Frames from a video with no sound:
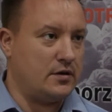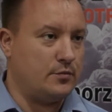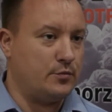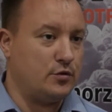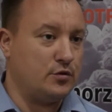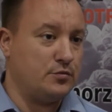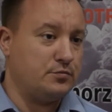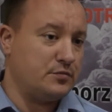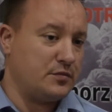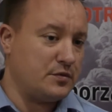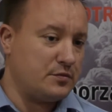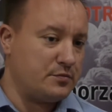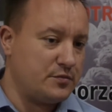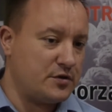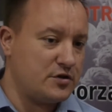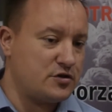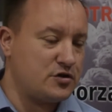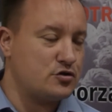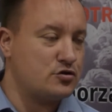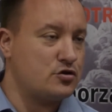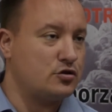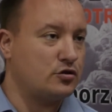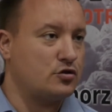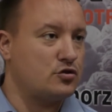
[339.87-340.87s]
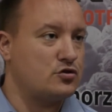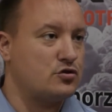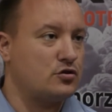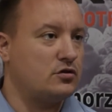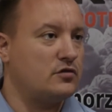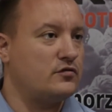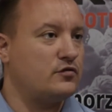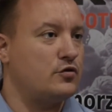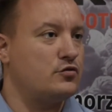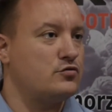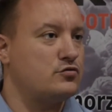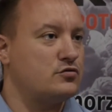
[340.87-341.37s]
bo mnie cieszy to, że ono
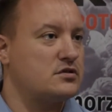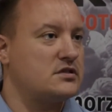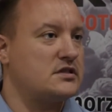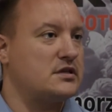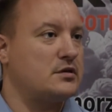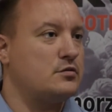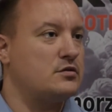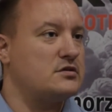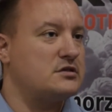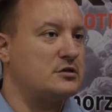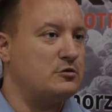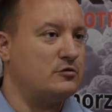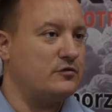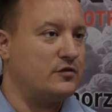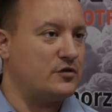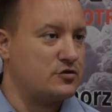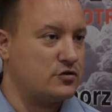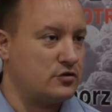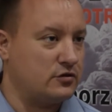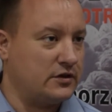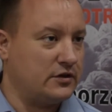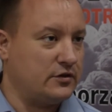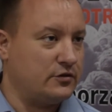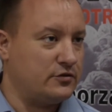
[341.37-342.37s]
w końcu zostało zauważone,